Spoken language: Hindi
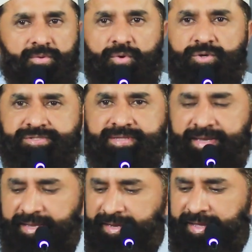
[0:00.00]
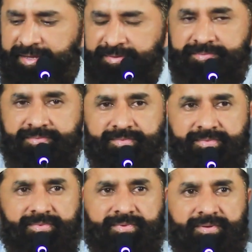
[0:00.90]
गोश्त लेने गए
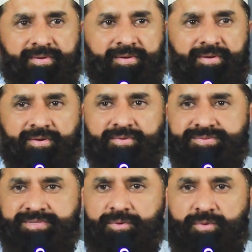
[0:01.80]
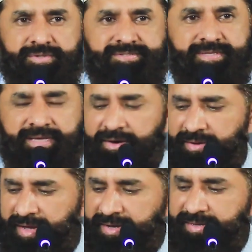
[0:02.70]
उसने गोश्त दिया
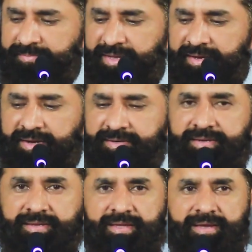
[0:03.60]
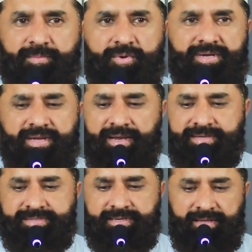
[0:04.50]
और आखिर में एक हड्डी एक बोटी
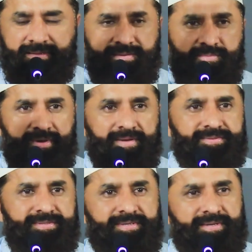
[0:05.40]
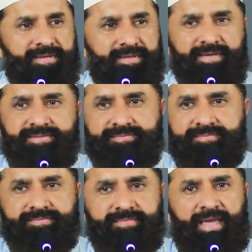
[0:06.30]
अलग से डाल दी बोला ठीक है ये
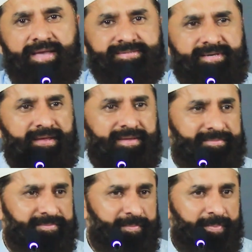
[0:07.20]
एक्स्ट्रा है